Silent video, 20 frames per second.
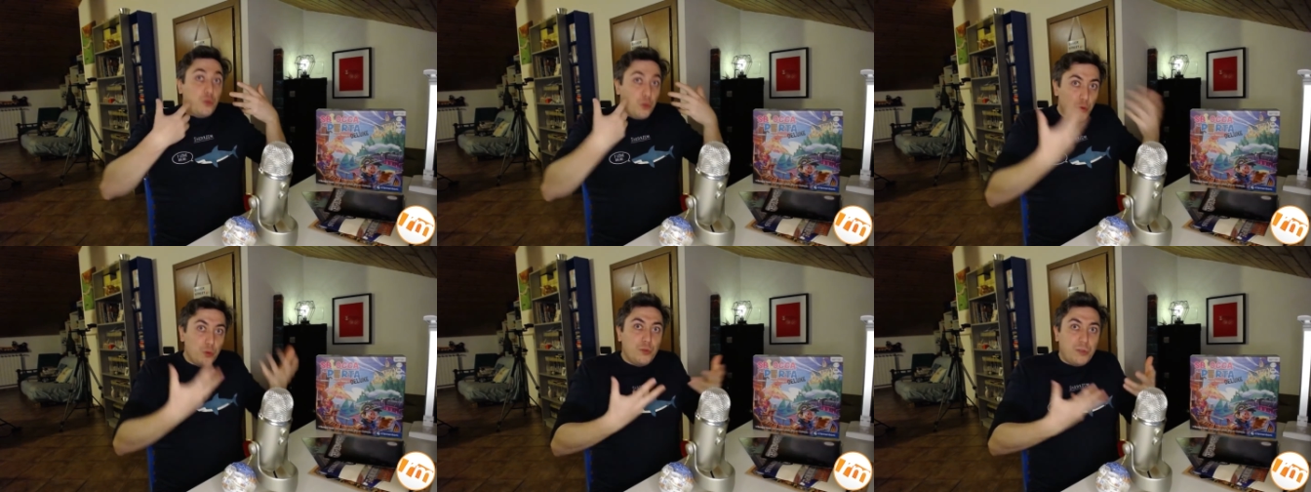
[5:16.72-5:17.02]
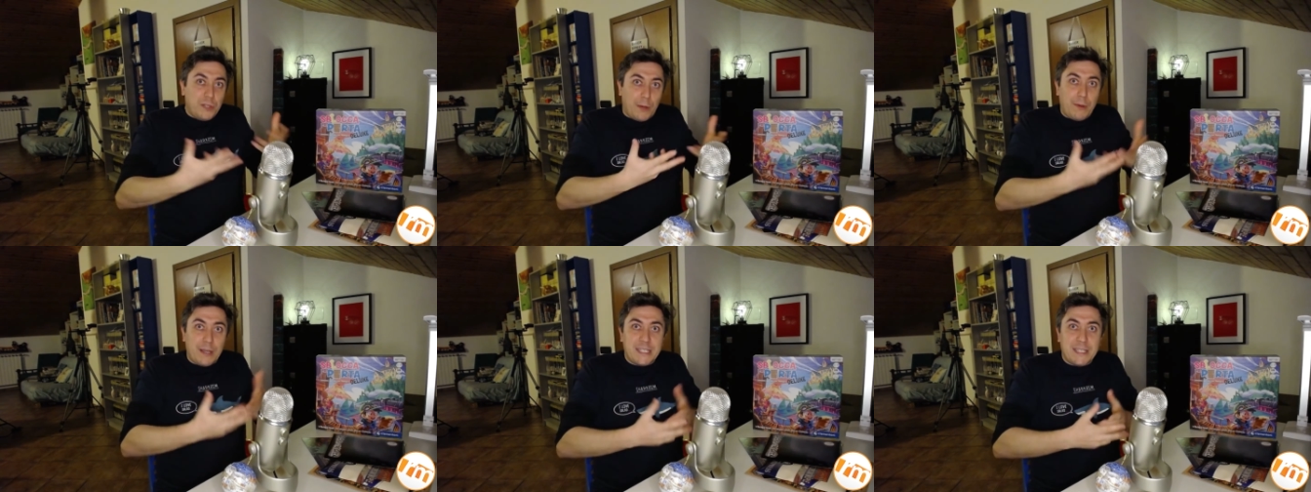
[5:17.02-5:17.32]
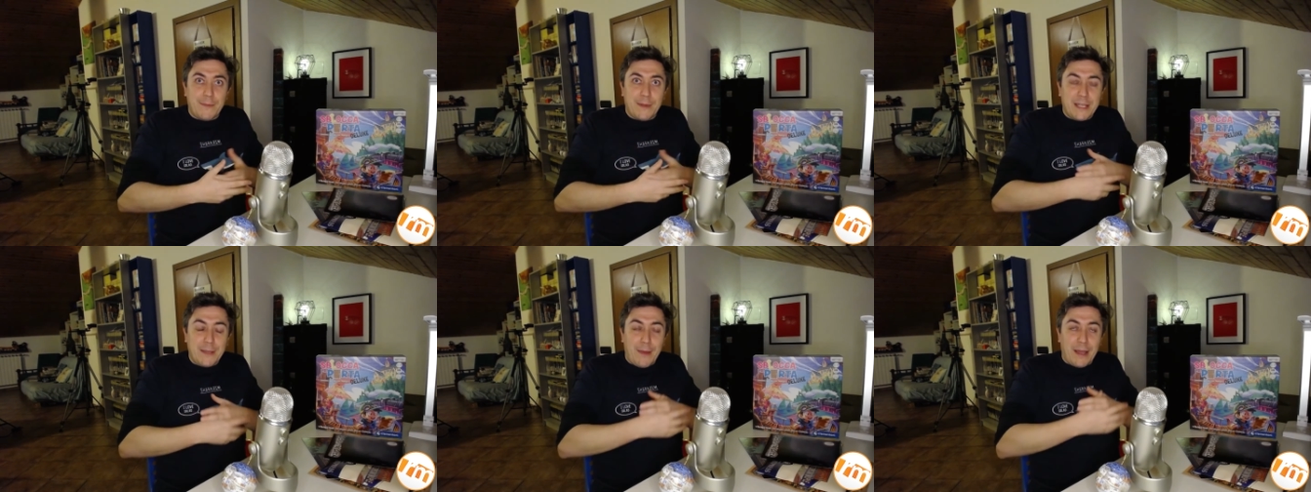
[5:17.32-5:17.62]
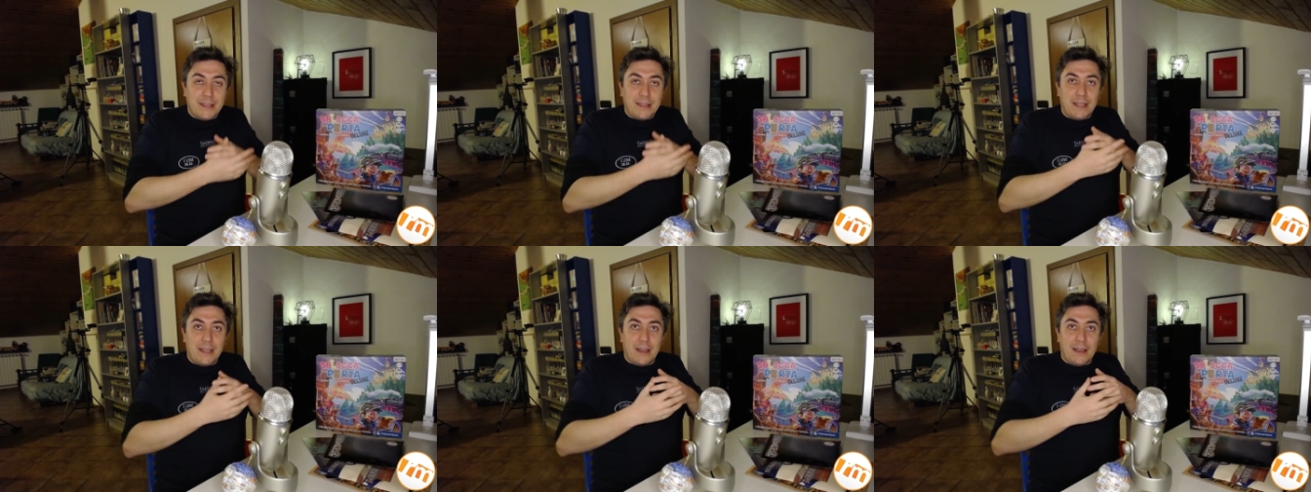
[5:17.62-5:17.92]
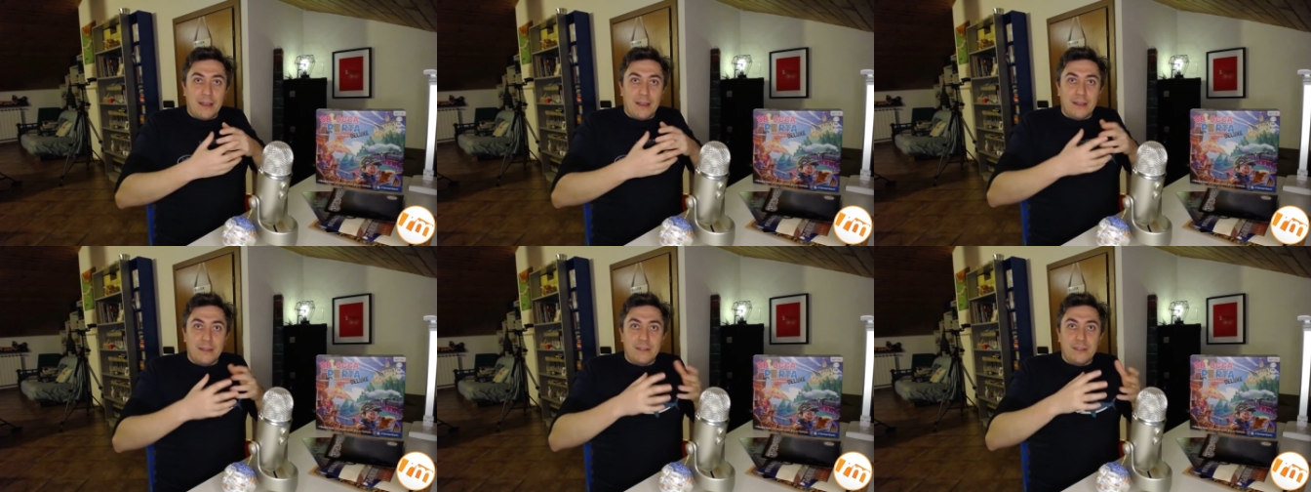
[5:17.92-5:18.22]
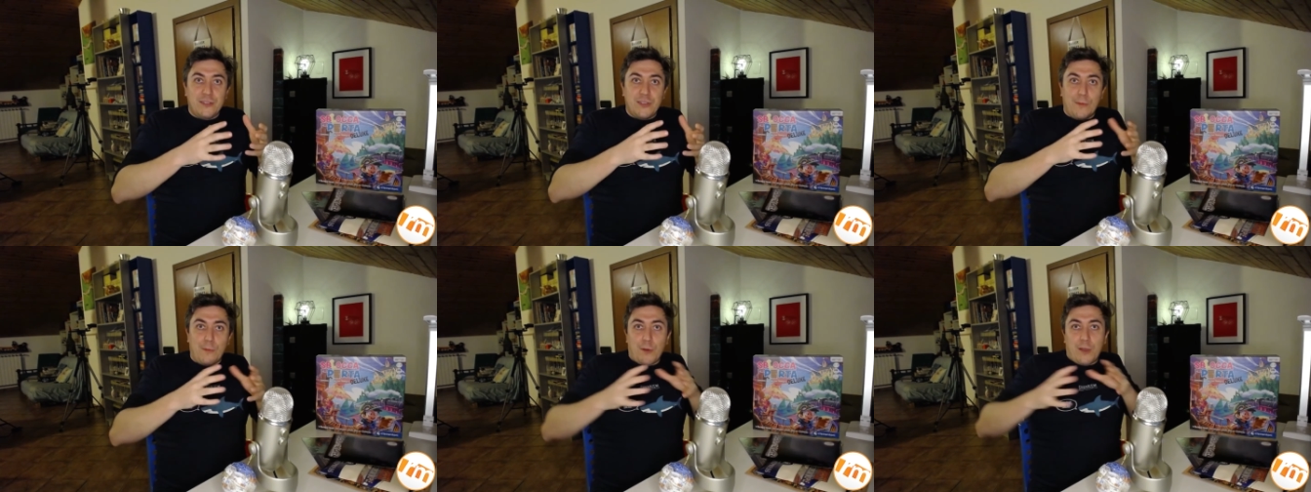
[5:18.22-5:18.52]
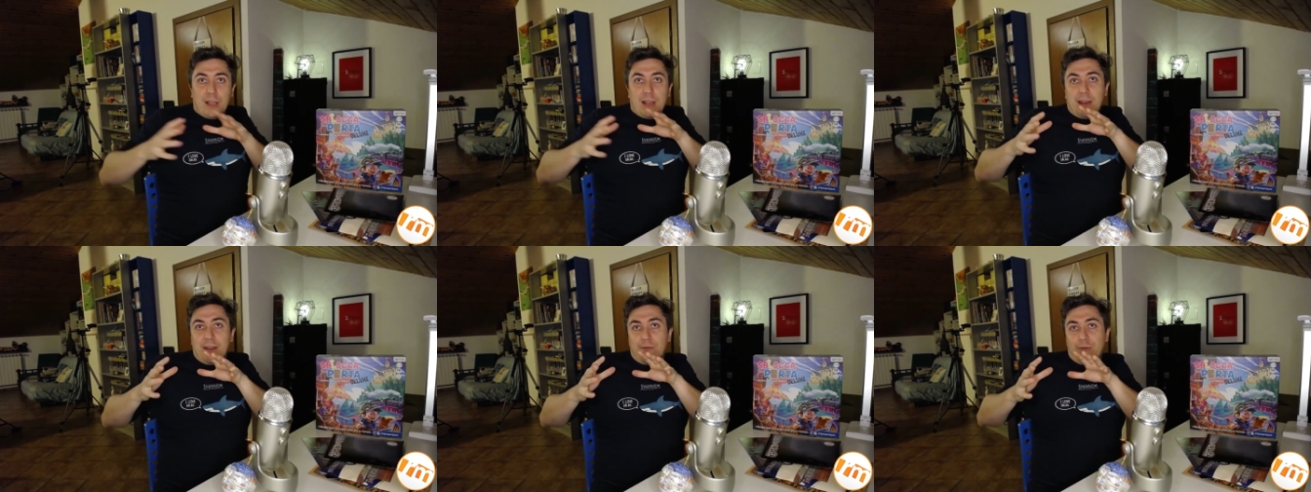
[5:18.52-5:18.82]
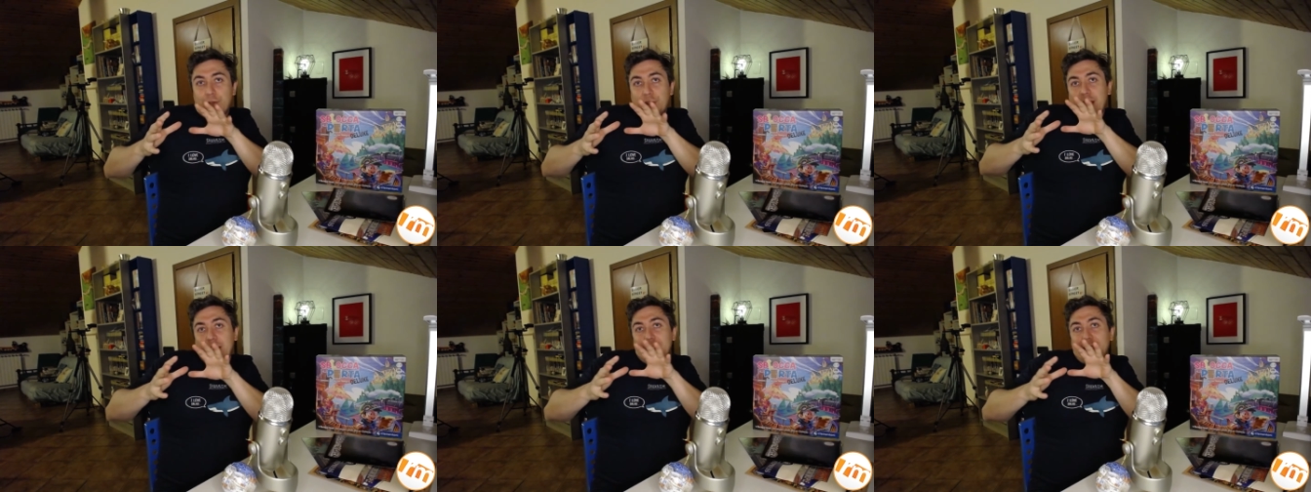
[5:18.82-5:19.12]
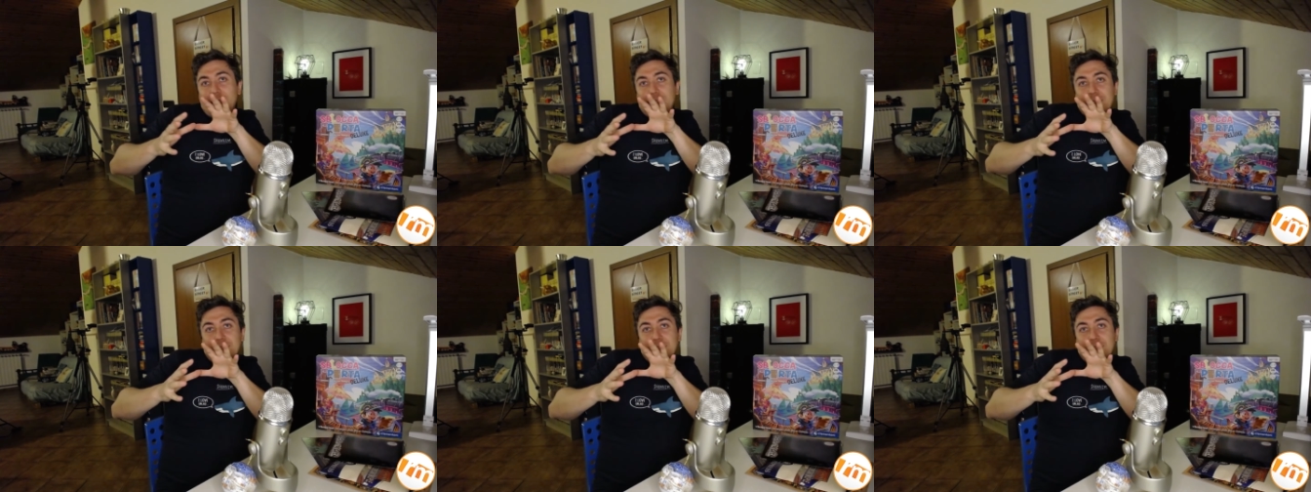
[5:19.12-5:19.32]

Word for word: tutta questa matematica diciamo che la vorrei